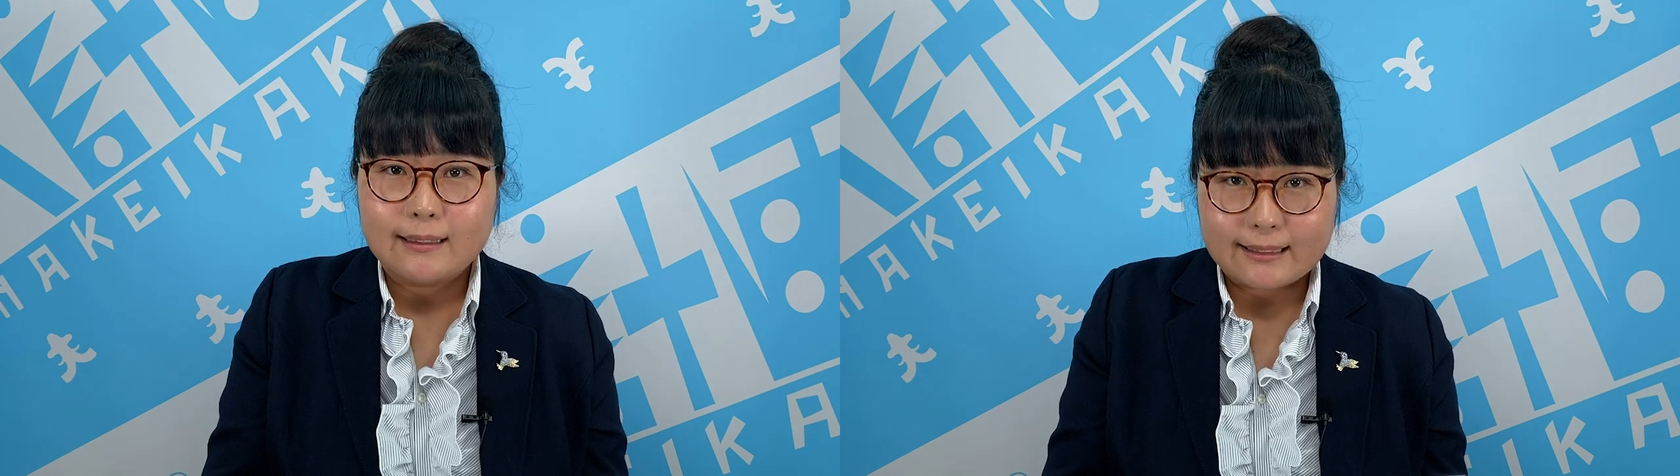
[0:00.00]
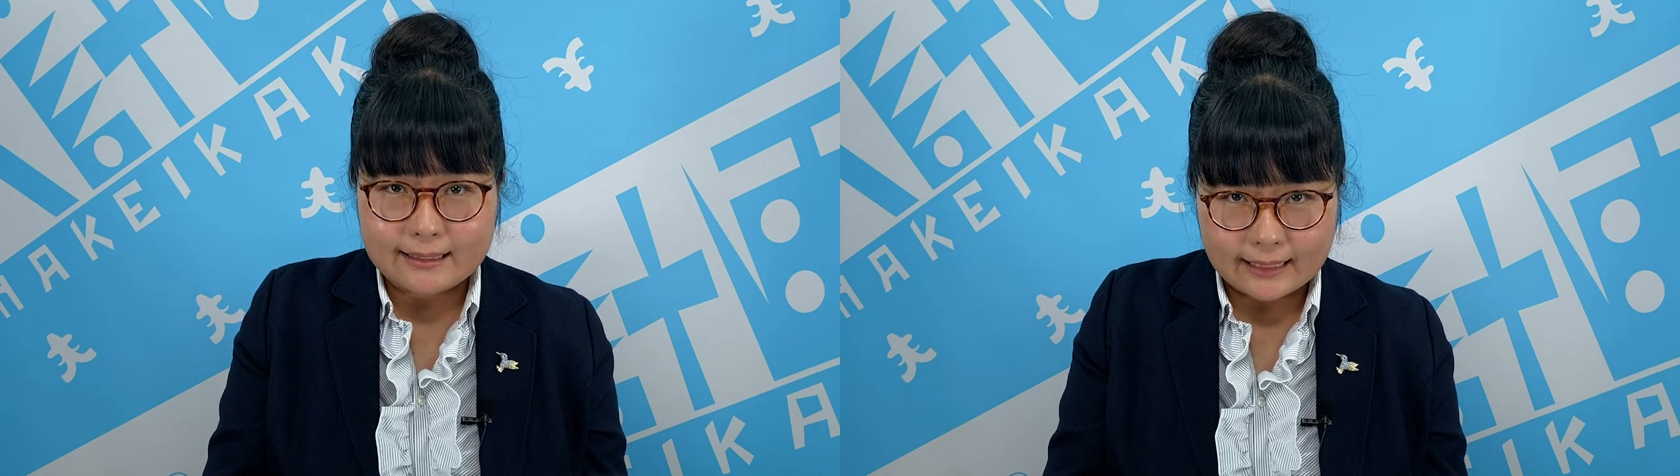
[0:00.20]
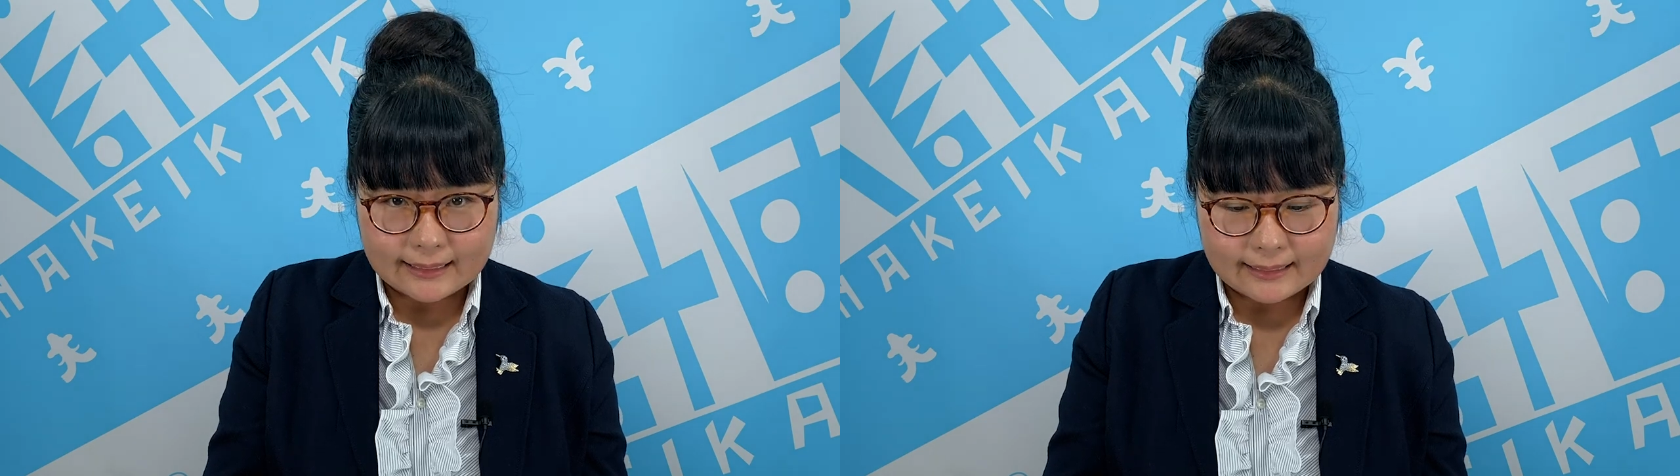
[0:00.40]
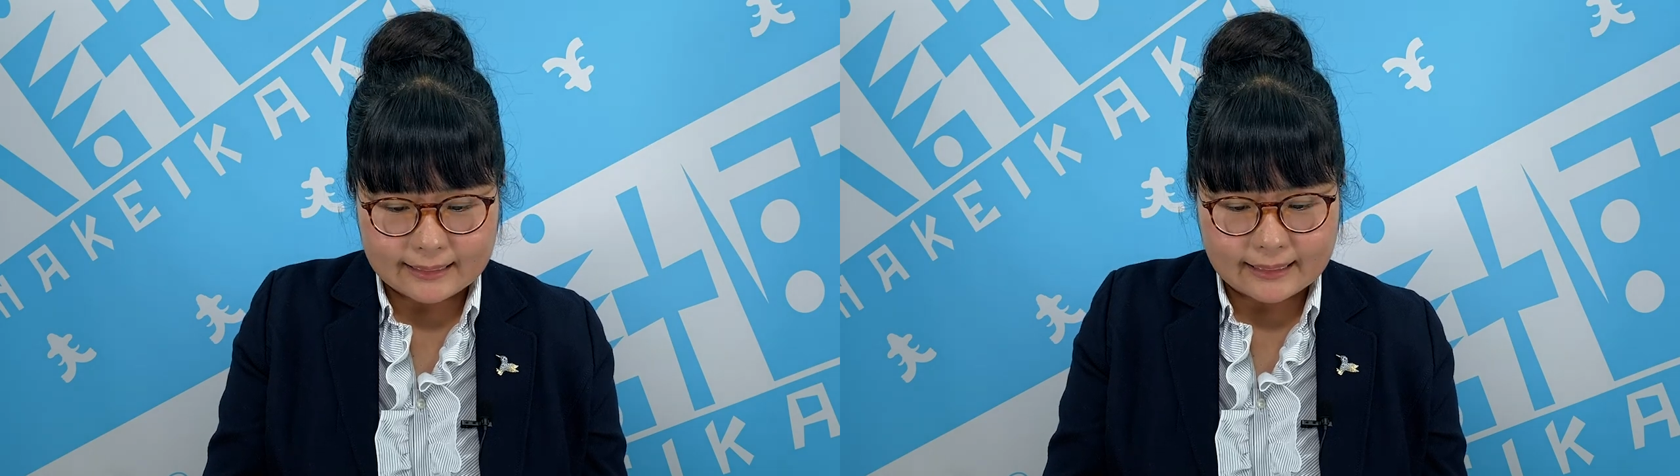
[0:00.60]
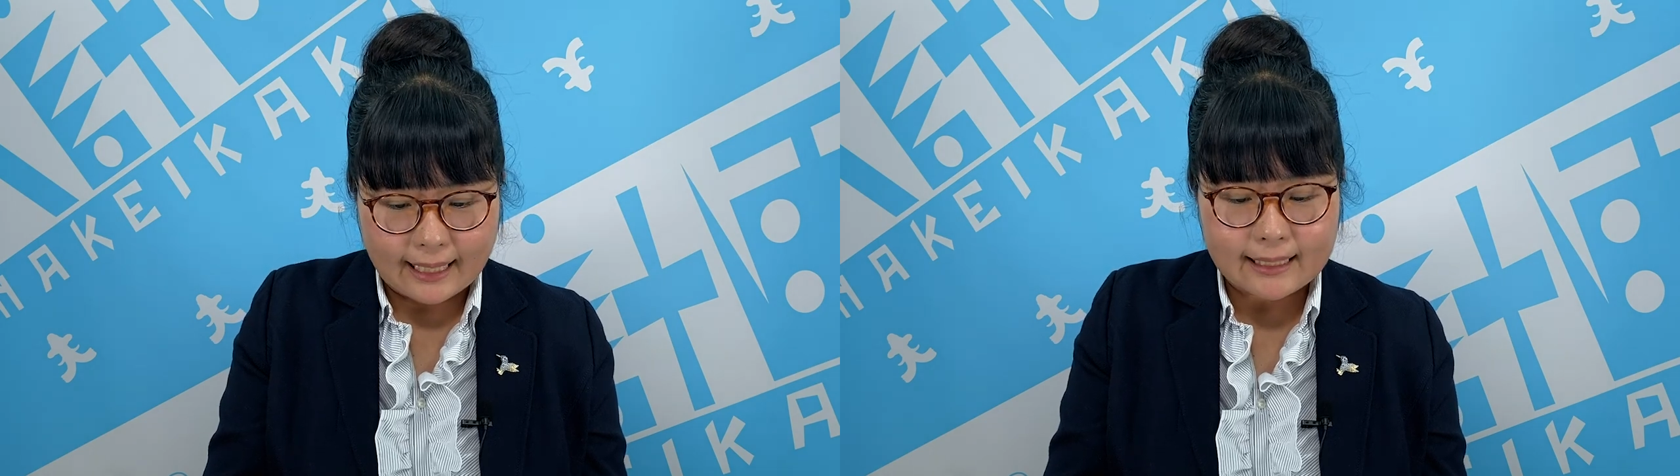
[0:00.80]
絶
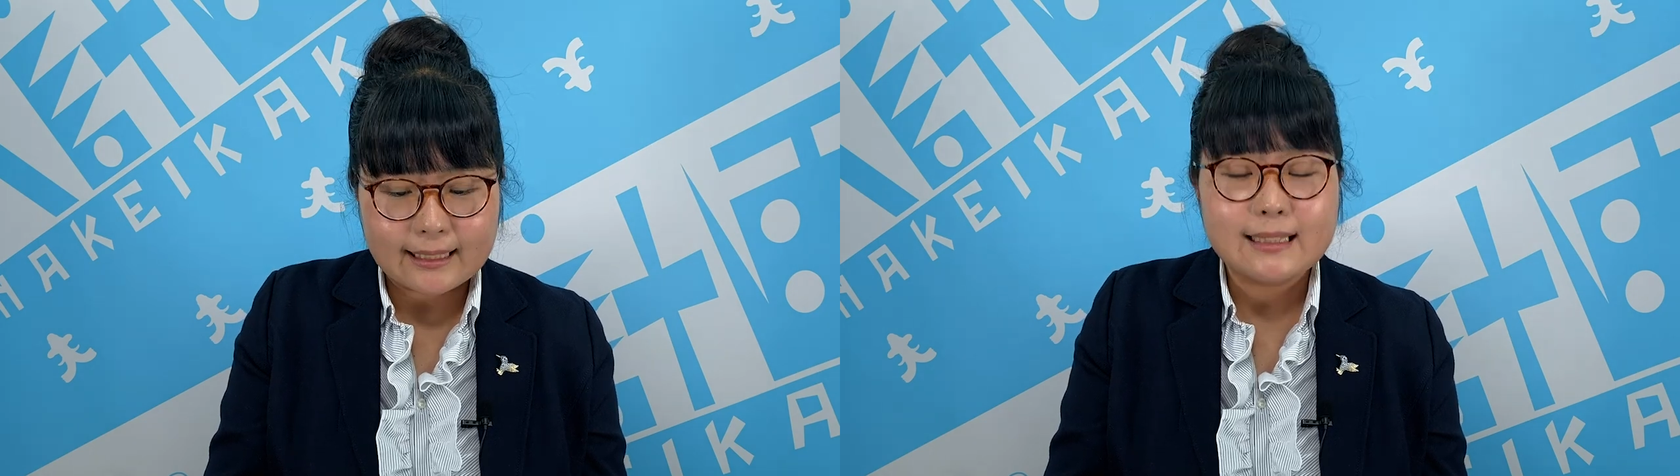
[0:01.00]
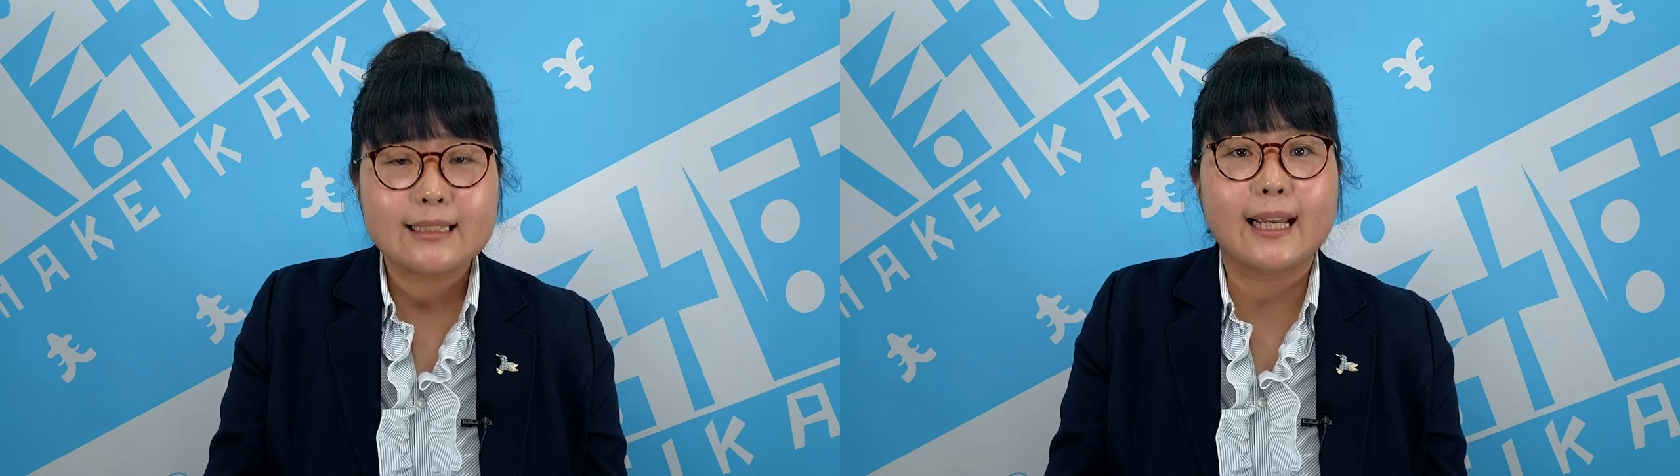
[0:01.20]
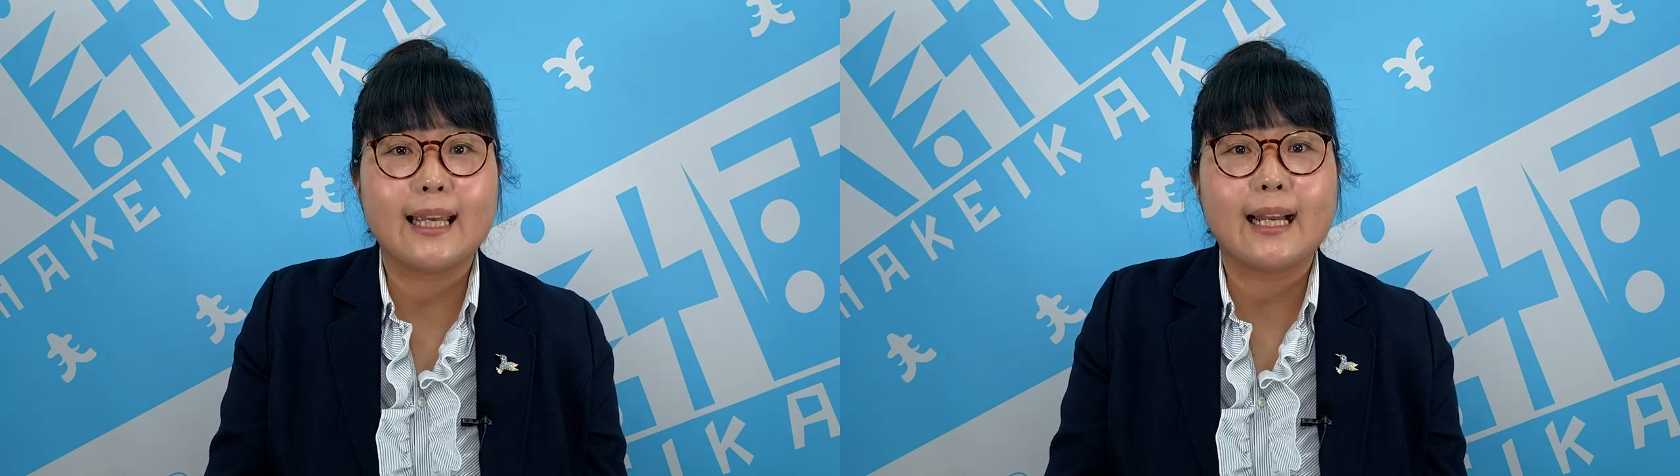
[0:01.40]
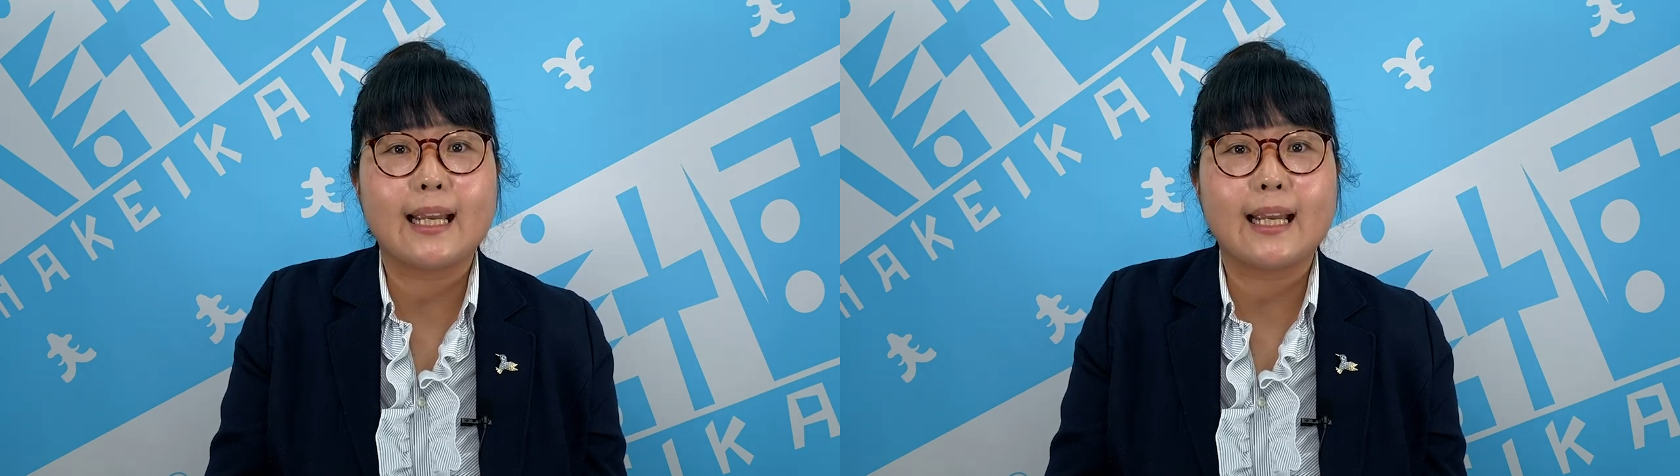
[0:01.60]
対に避けな